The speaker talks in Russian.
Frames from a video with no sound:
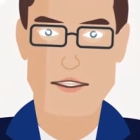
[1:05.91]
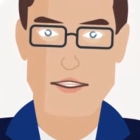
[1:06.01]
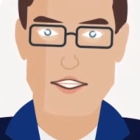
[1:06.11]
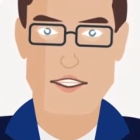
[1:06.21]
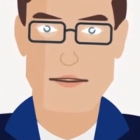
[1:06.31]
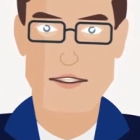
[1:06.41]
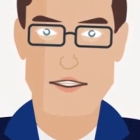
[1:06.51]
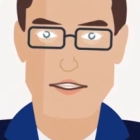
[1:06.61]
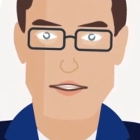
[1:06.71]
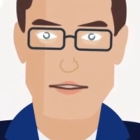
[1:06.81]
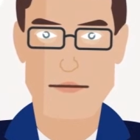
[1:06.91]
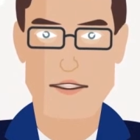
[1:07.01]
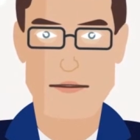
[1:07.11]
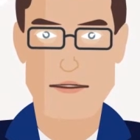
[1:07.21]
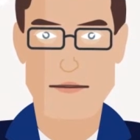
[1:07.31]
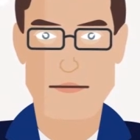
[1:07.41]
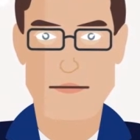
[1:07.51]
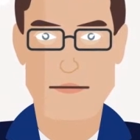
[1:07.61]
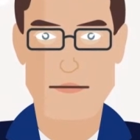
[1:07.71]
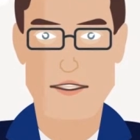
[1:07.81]
Просто представьте –
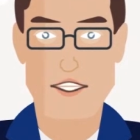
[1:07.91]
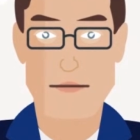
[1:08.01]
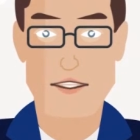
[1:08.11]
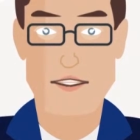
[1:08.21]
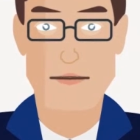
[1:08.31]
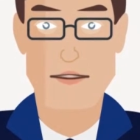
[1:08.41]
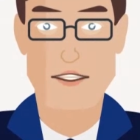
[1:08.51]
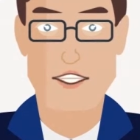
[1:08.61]
Неплохо,